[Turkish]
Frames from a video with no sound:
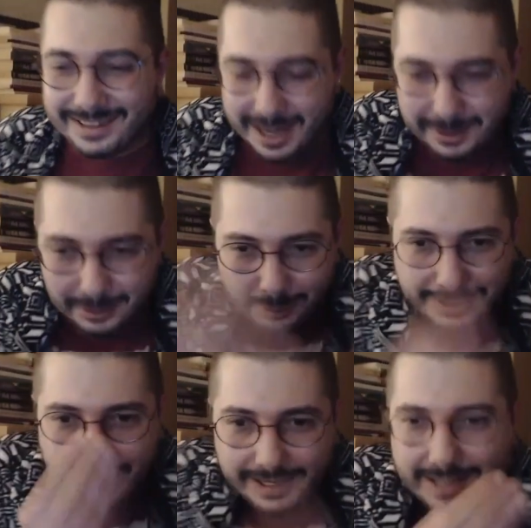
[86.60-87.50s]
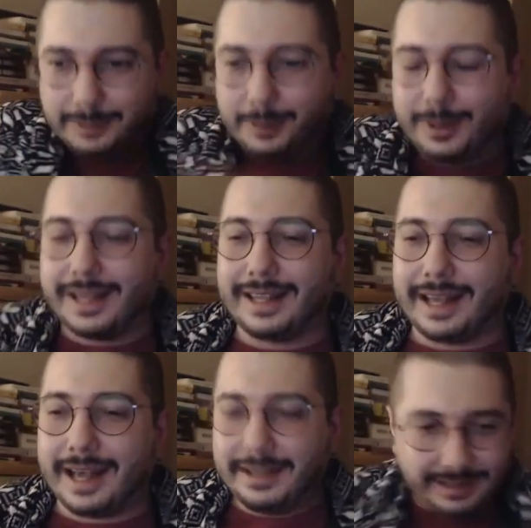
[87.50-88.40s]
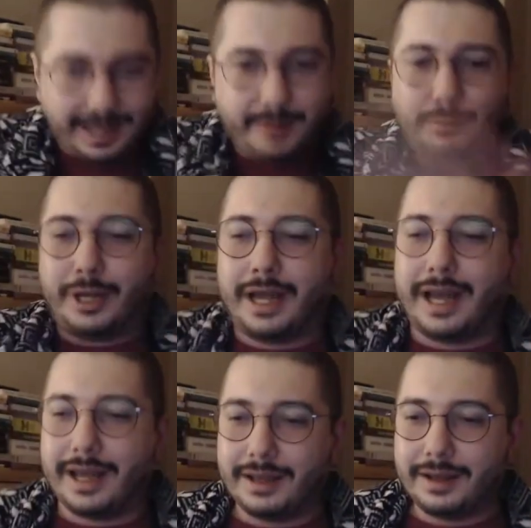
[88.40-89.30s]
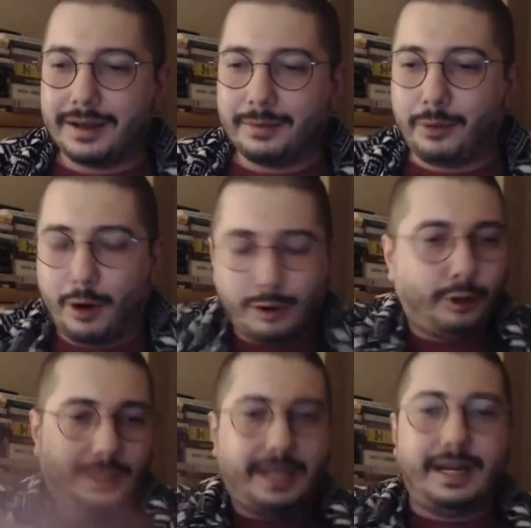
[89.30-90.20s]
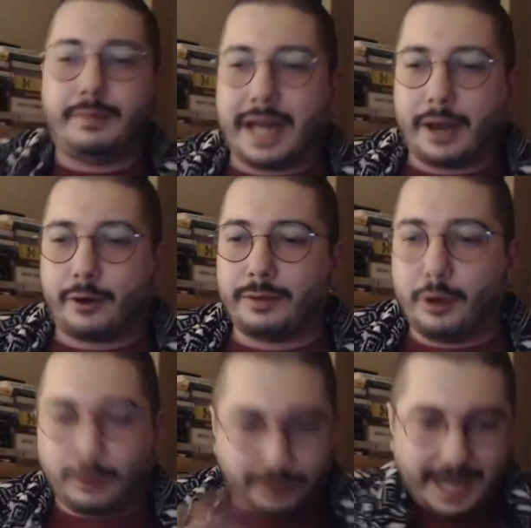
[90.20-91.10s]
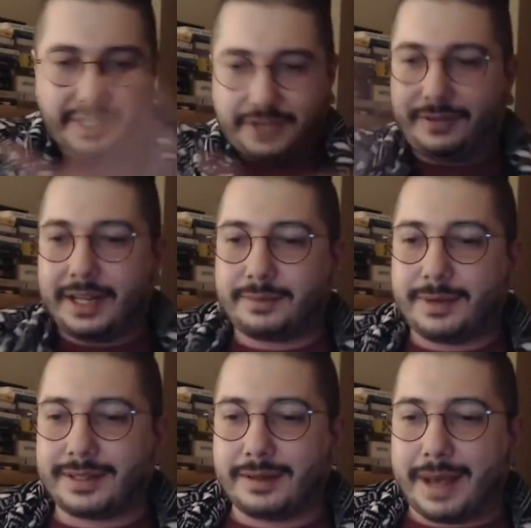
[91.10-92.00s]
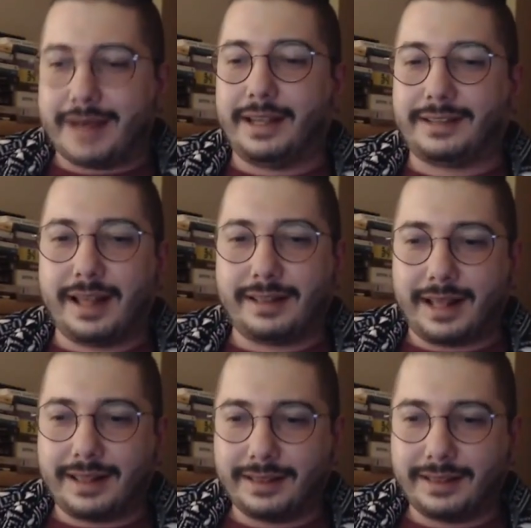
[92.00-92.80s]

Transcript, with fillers: Lan göstereydin orayı ya yılan bu ya. Porno değil amına koyayım. Göster çiftleşmesini. Belgesel lan.